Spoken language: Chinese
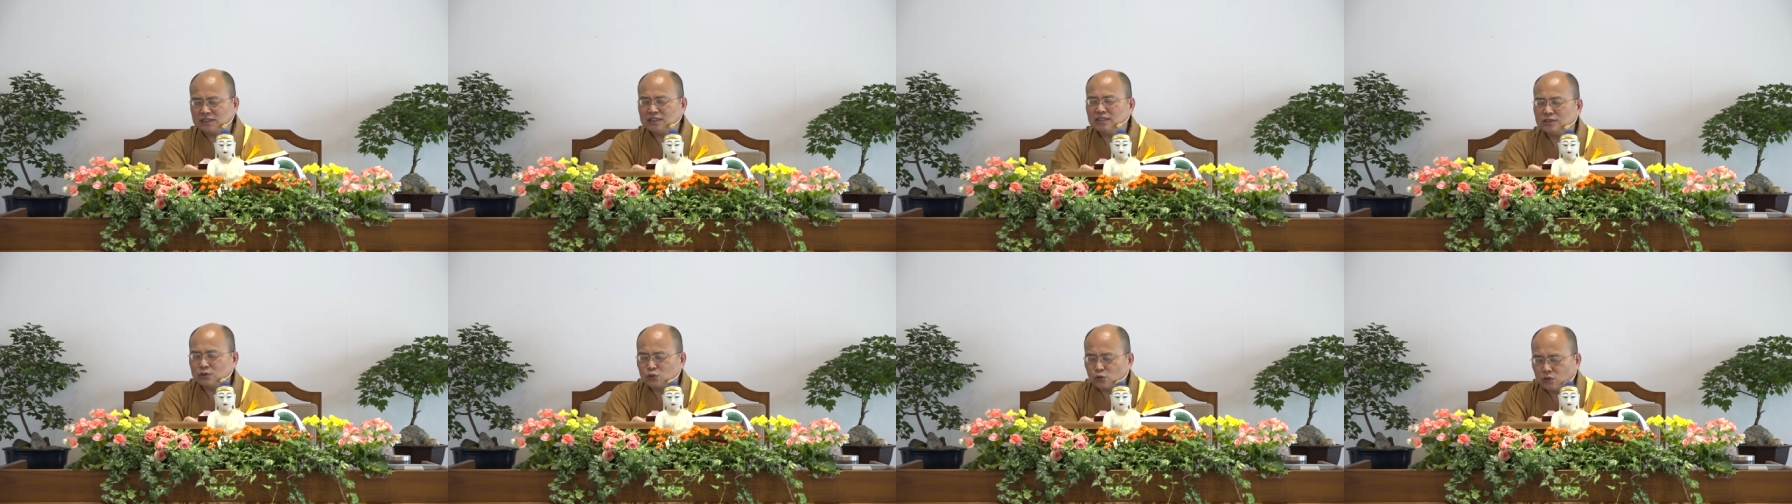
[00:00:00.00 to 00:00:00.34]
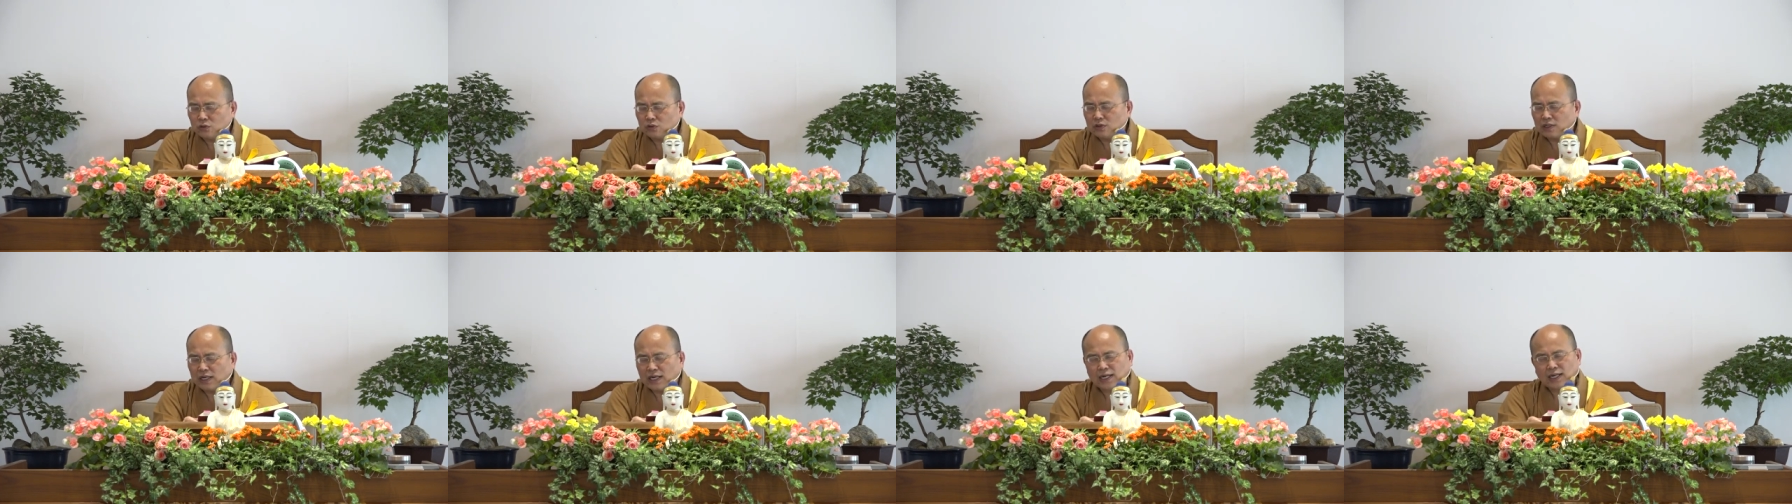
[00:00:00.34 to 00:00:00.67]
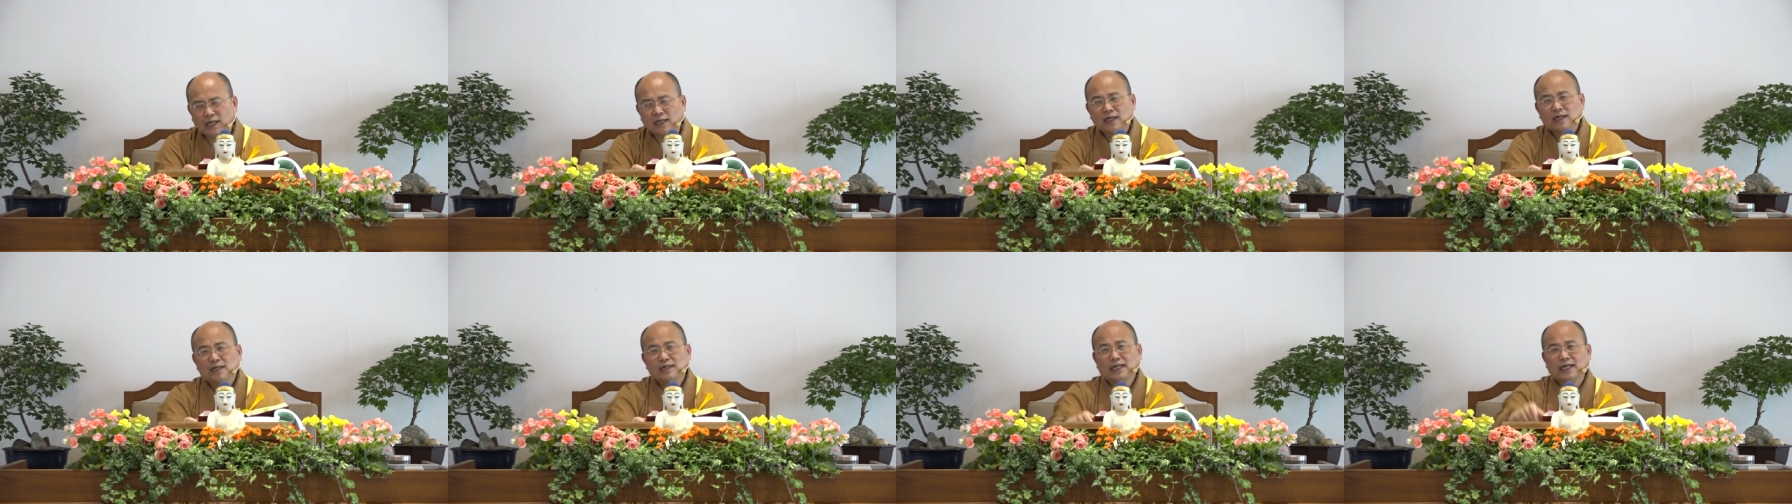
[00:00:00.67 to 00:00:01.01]
记说
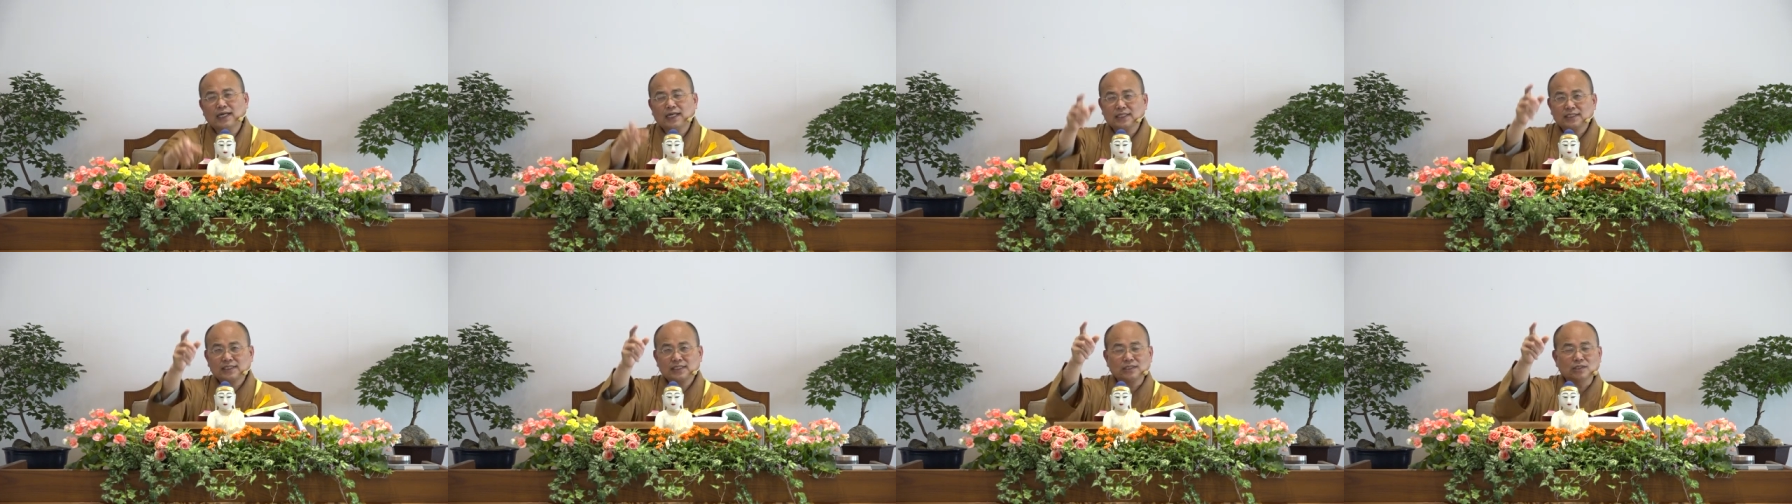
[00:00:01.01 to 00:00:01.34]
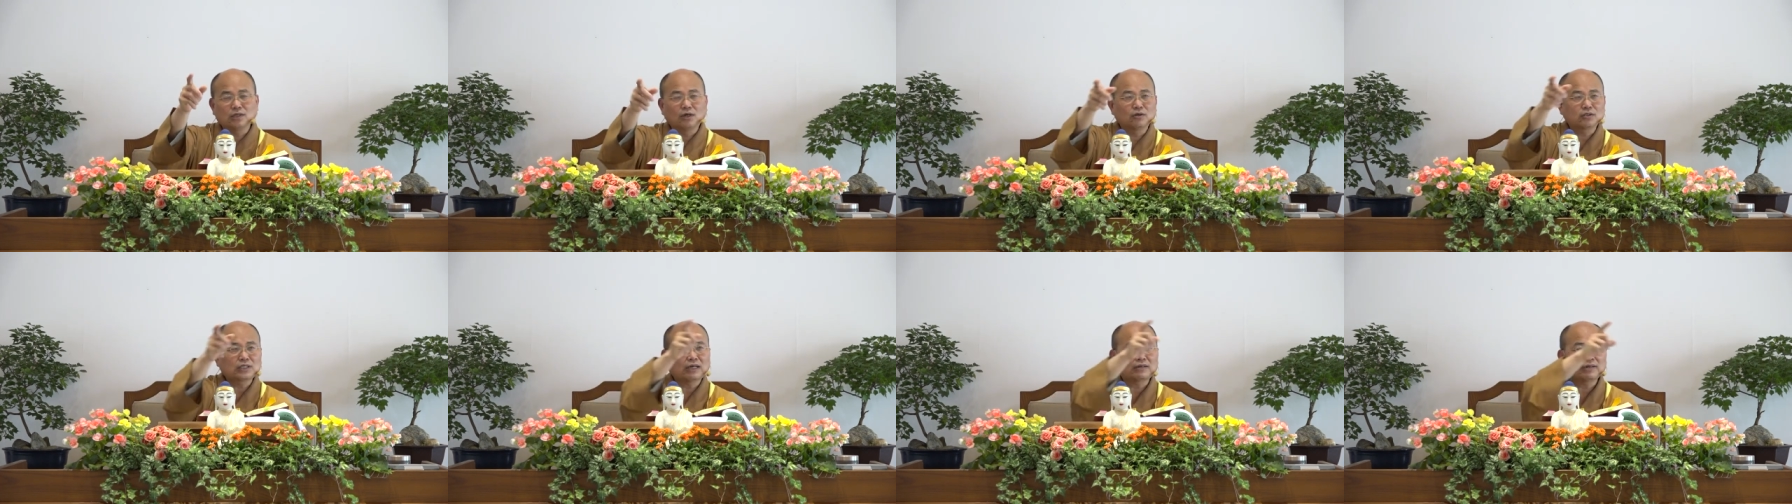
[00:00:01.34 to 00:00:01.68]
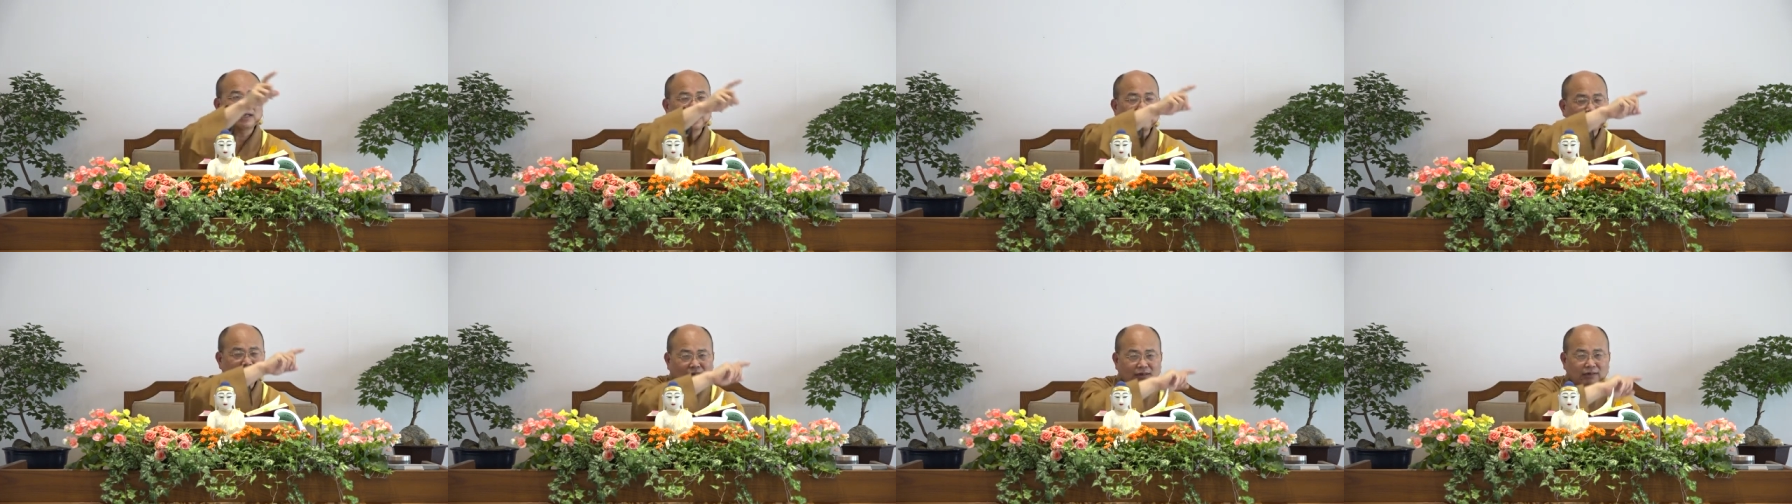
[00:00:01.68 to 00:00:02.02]
啊，那时候到
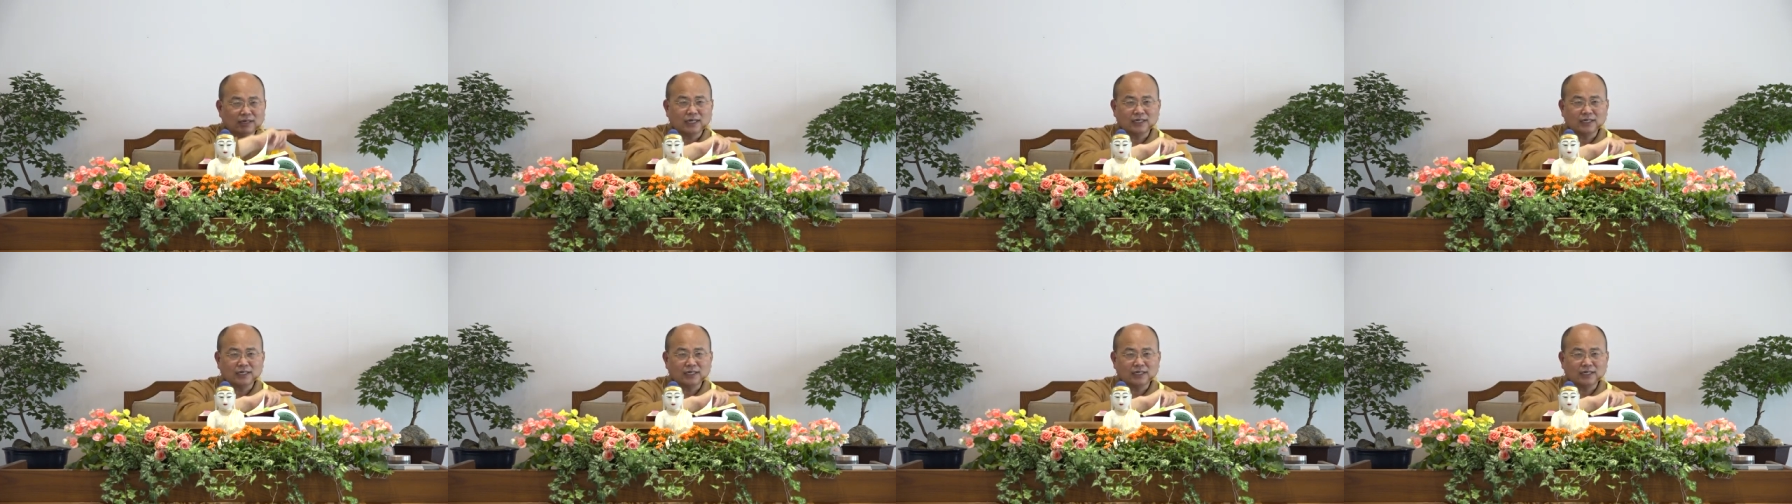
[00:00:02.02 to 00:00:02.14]
哪里到